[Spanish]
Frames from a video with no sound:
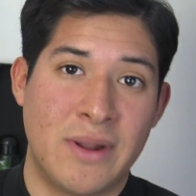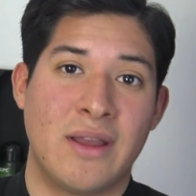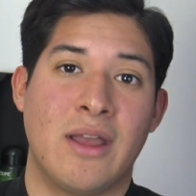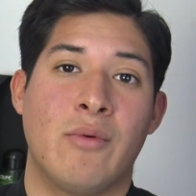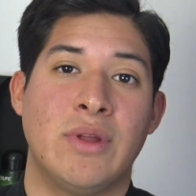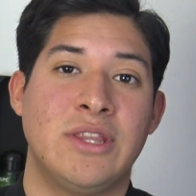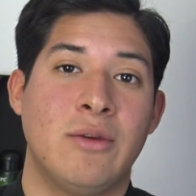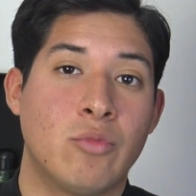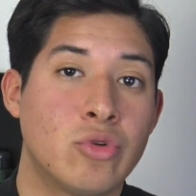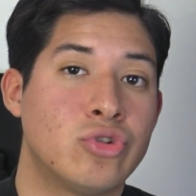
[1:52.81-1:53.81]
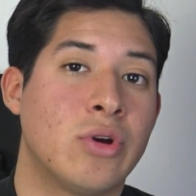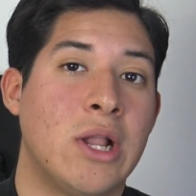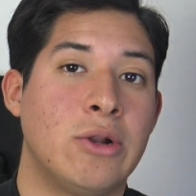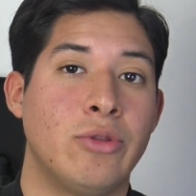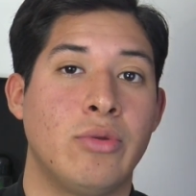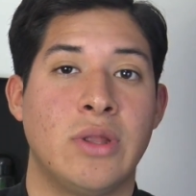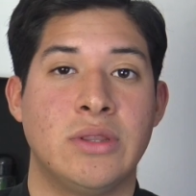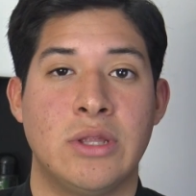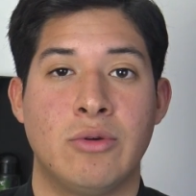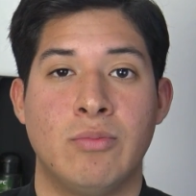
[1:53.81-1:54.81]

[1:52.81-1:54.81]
para que aguanten mucho calor durante